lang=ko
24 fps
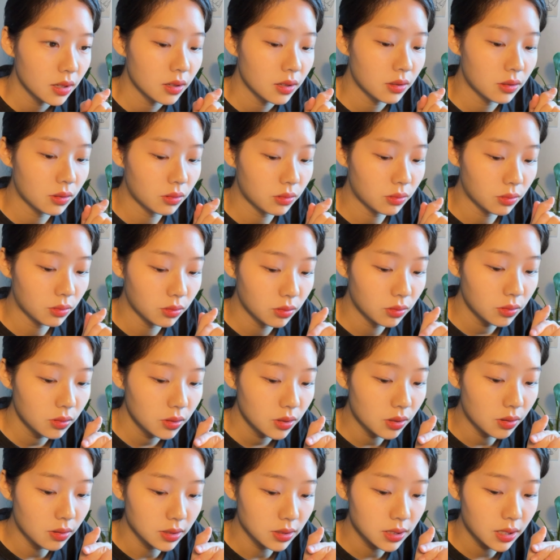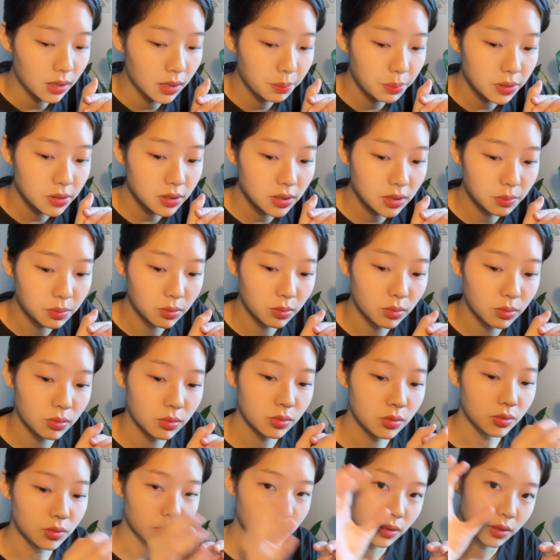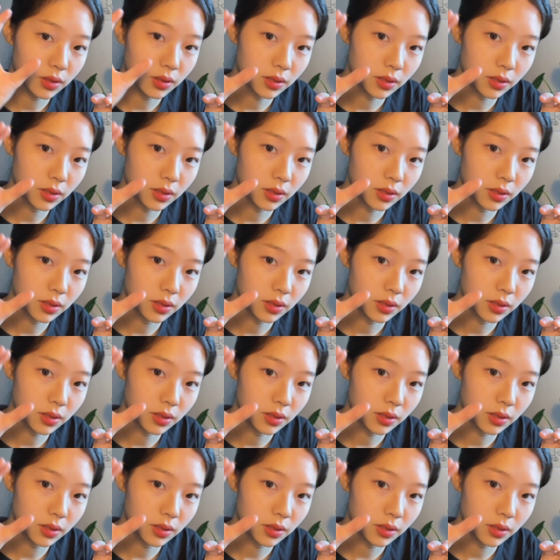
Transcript: 그런 걸로 영상 편집으로